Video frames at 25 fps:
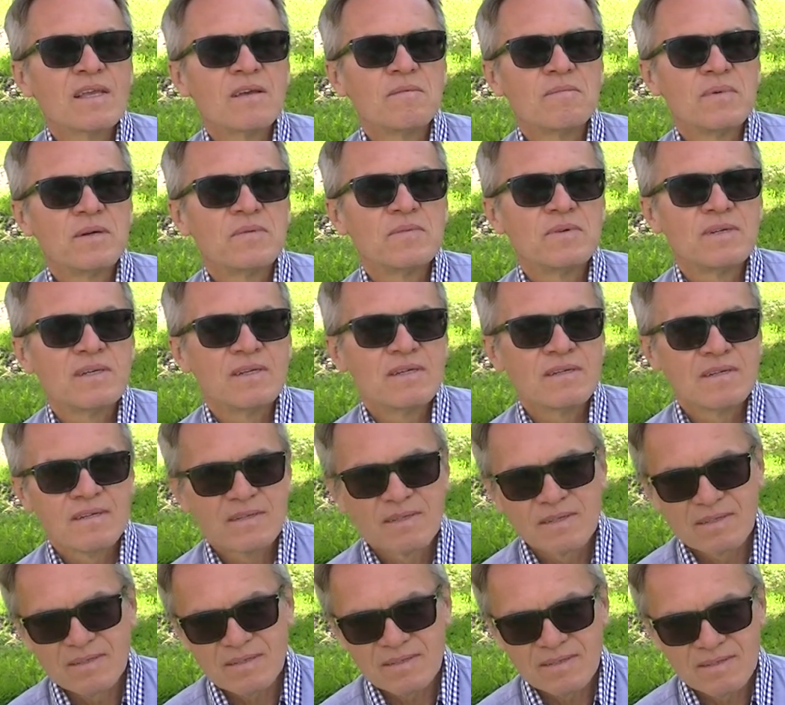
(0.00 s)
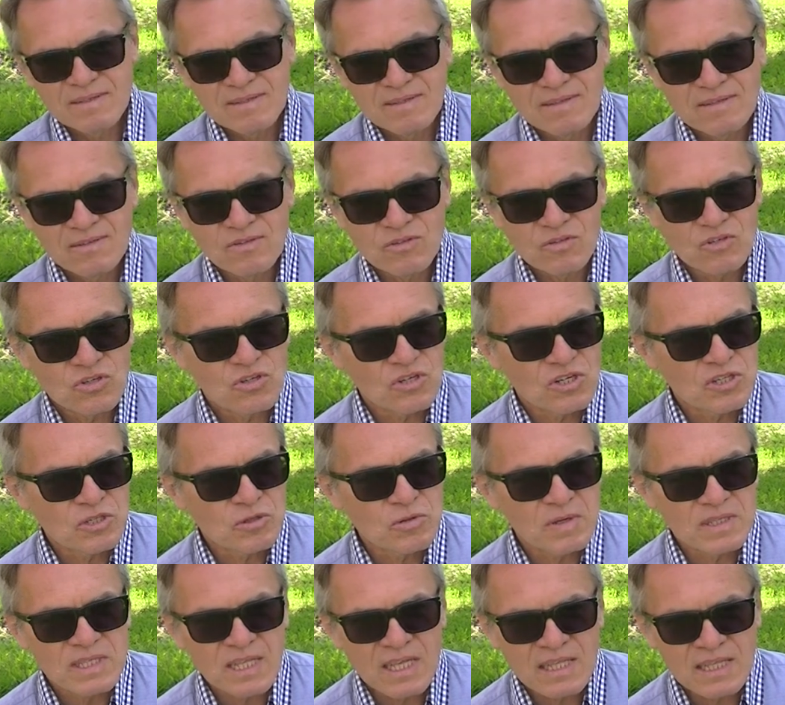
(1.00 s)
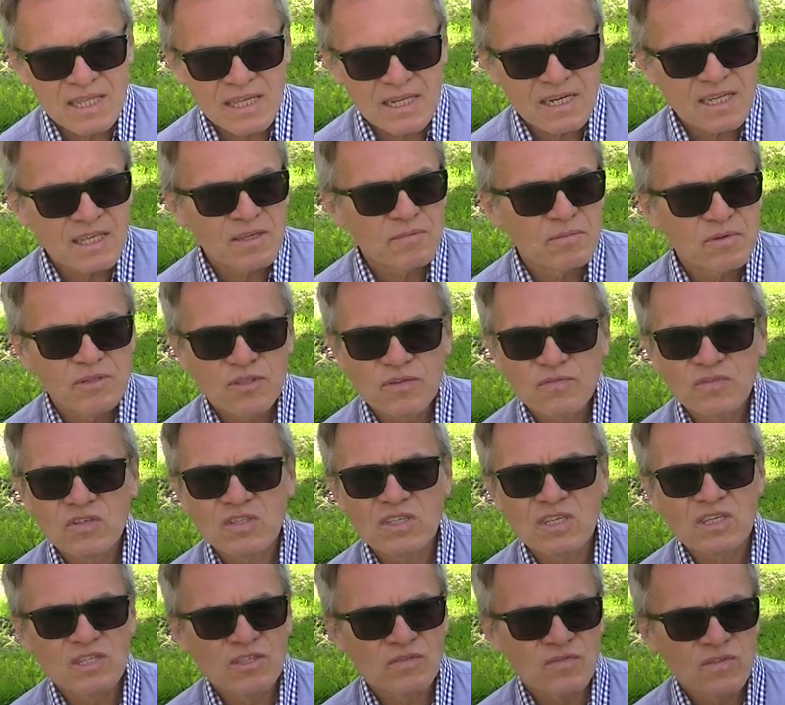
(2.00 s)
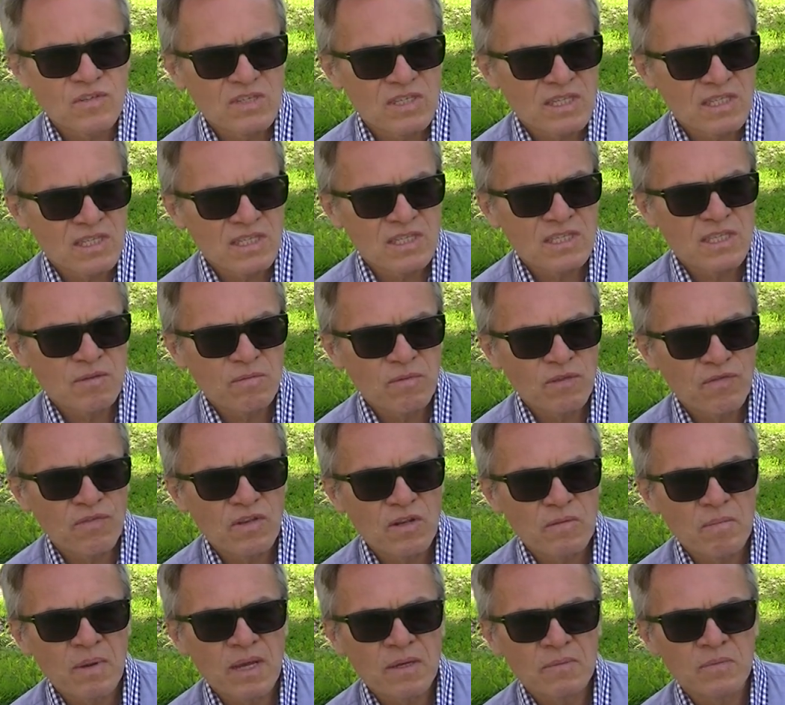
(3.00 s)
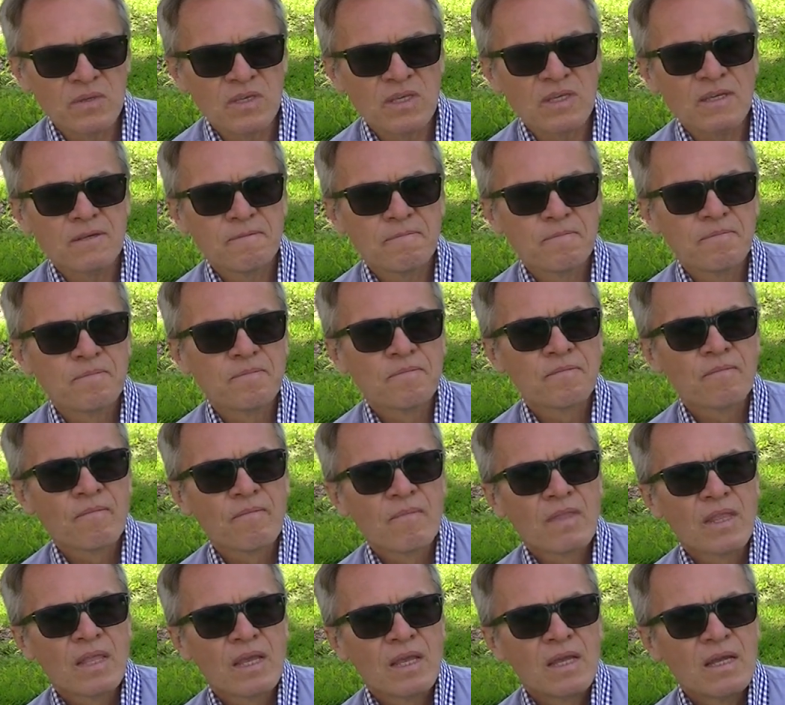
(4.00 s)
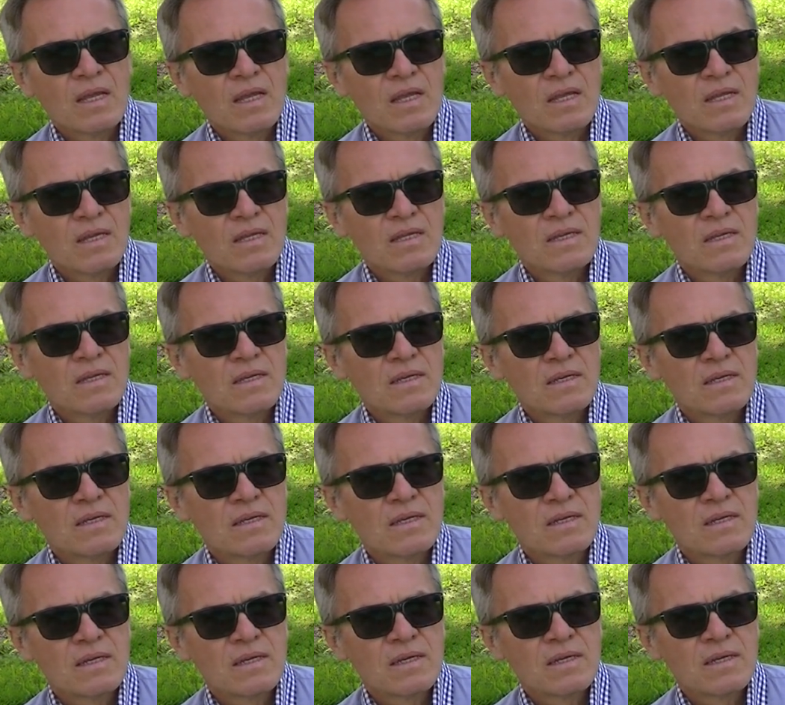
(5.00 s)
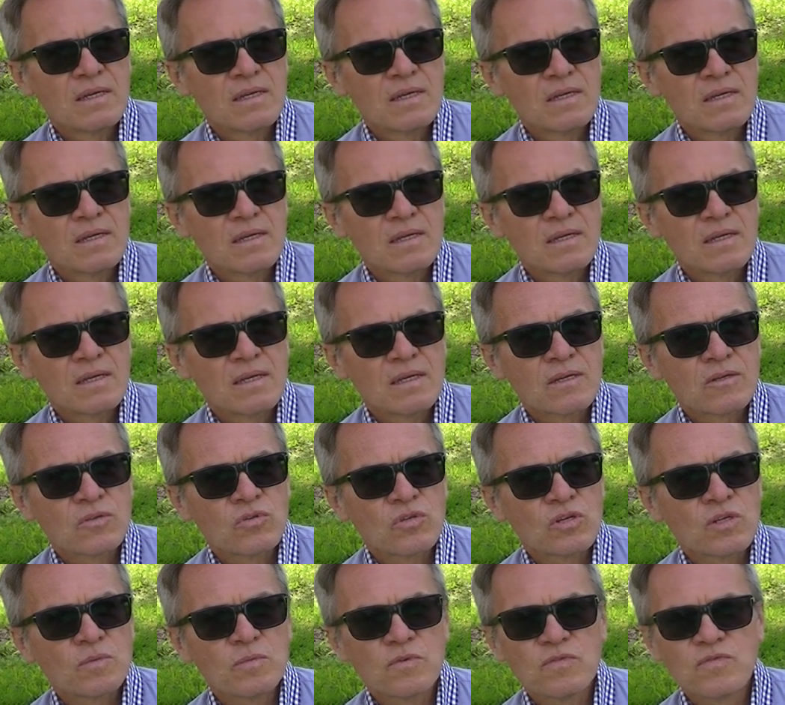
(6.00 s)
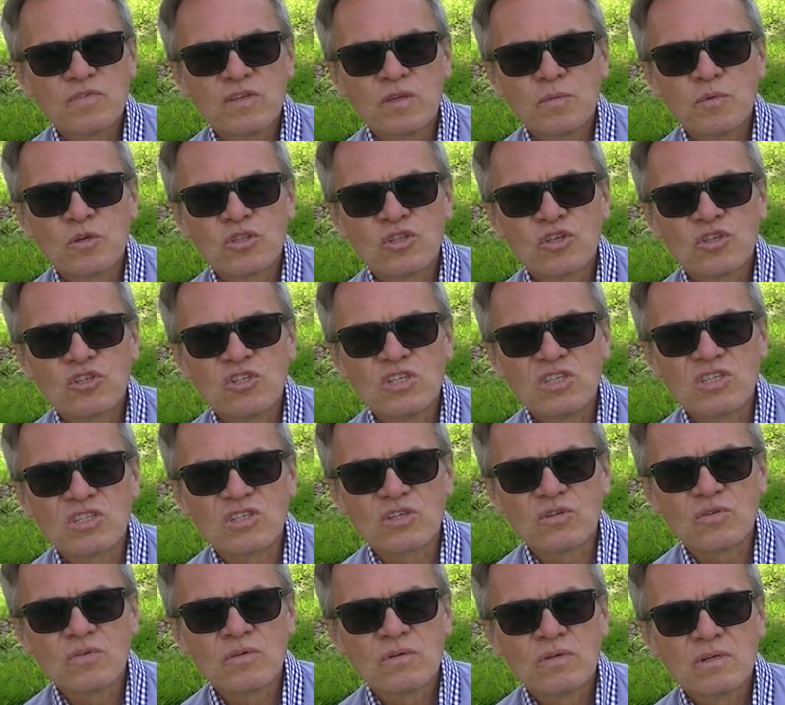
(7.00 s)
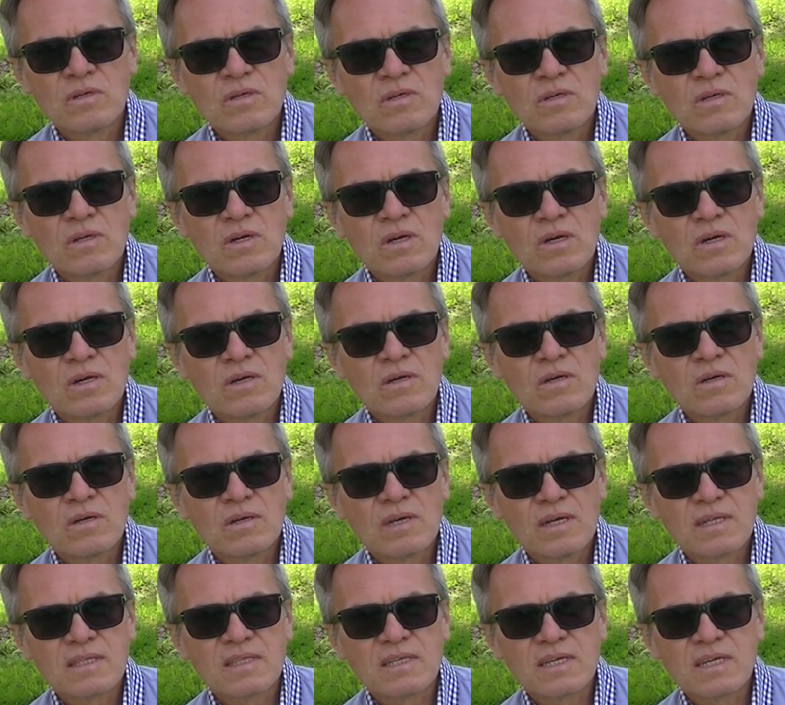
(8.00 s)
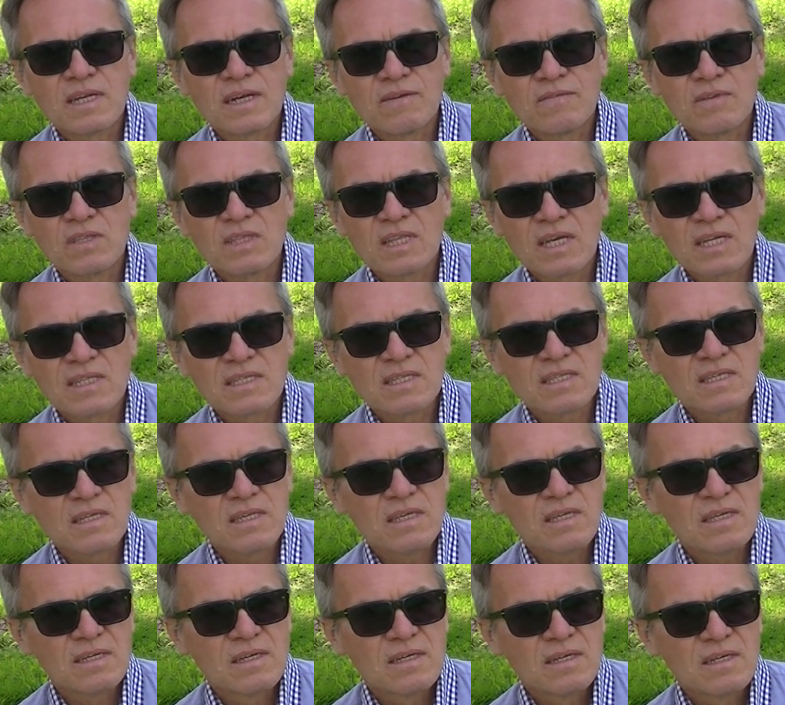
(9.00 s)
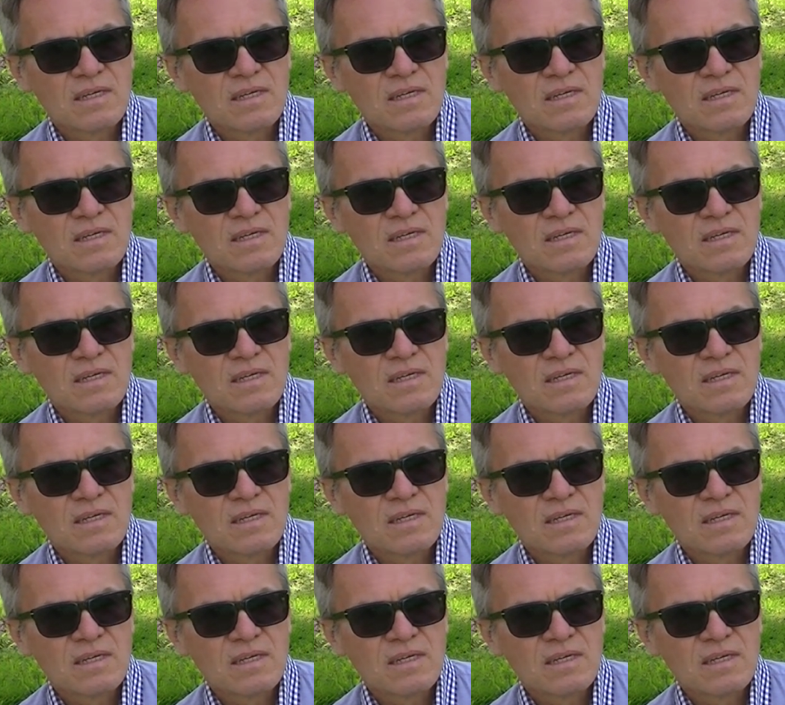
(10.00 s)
Mamy już rozkład energii, bo to wszystko jest związane z tymi filmami, e, które mówiłem o docisku, o antygrawitacji,